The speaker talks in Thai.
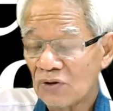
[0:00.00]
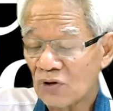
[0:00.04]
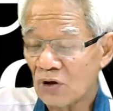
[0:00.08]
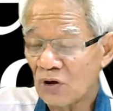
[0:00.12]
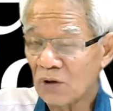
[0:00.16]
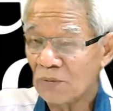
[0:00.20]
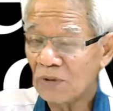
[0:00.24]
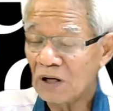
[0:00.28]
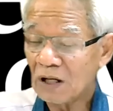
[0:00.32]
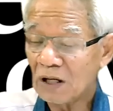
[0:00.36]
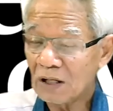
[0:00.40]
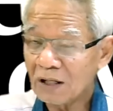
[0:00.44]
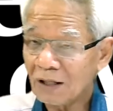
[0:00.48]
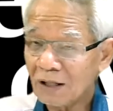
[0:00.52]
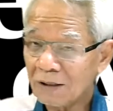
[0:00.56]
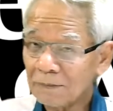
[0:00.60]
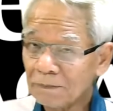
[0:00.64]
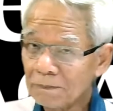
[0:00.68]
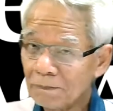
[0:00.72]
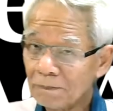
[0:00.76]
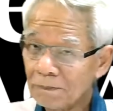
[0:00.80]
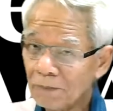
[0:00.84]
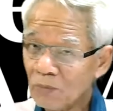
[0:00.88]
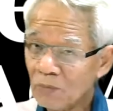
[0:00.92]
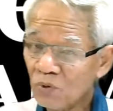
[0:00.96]
ต่อมาก็
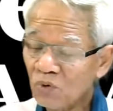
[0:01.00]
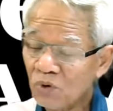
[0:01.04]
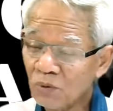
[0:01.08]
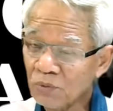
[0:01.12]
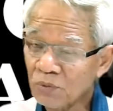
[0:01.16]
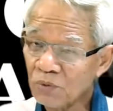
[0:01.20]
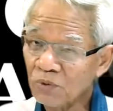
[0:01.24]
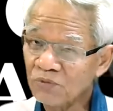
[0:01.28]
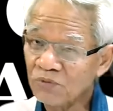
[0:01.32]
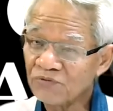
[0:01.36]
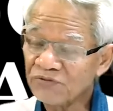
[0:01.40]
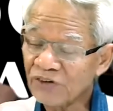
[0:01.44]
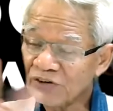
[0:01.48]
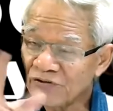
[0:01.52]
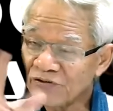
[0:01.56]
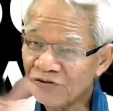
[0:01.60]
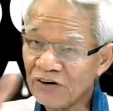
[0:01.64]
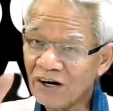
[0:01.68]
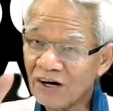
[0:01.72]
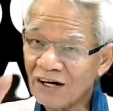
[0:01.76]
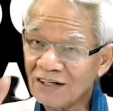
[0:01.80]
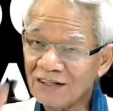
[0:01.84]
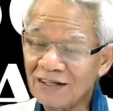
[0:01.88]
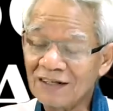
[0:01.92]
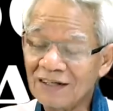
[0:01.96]
ควบคุมไฟ
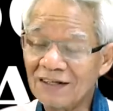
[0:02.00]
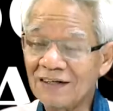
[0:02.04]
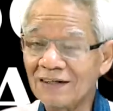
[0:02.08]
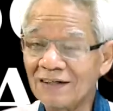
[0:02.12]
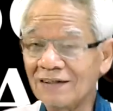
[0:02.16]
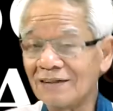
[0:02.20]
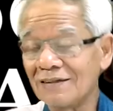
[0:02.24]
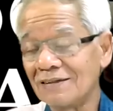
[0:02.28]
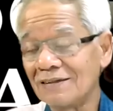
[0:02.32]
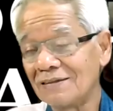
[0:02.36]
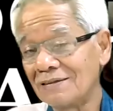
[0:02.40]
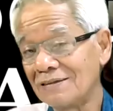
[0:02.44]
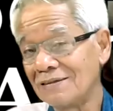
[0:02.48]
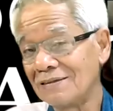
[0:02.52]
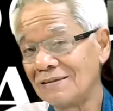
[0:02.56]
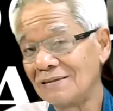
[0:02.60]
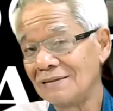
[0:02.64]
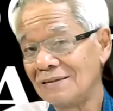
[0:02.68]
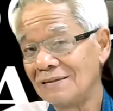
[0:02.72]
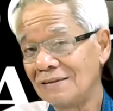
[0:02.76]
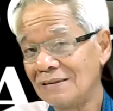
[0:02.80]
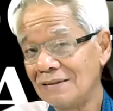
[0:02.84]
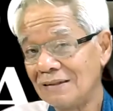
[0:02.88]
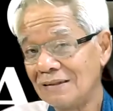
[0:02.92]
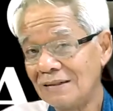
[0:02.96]
ฟ้าทีนี้
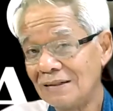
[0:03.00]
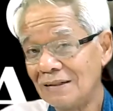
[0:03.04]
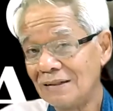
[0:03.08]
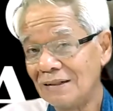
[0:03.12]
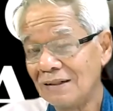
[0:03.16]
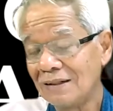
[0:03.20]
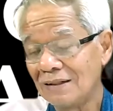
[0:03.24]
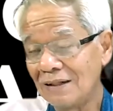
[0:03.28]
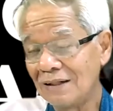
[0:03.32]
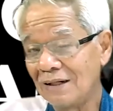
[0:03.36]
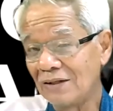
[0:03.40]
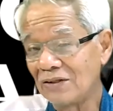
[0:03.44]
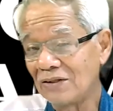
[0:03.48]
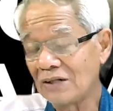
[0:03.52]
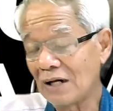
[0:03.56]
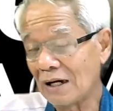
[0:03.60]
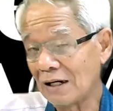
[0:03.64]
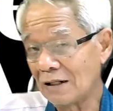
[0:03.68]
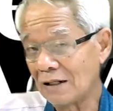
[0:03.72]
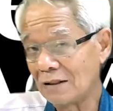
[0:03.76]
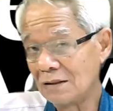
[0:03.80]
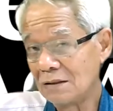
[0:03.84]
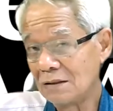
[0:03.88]
ที่จะ